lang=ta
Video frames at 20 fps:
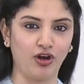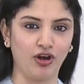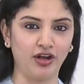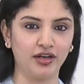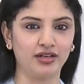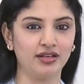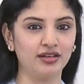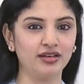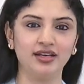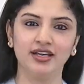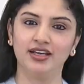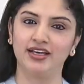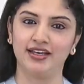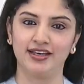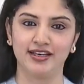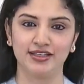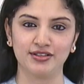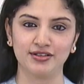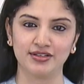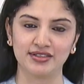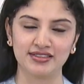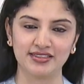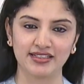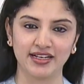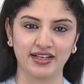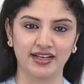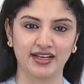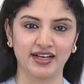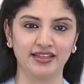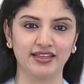ஹாட்டு ஏதோ
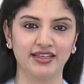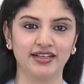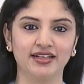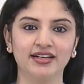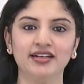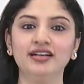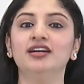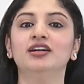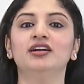ரிஸ்க் எடுக்காதீங்க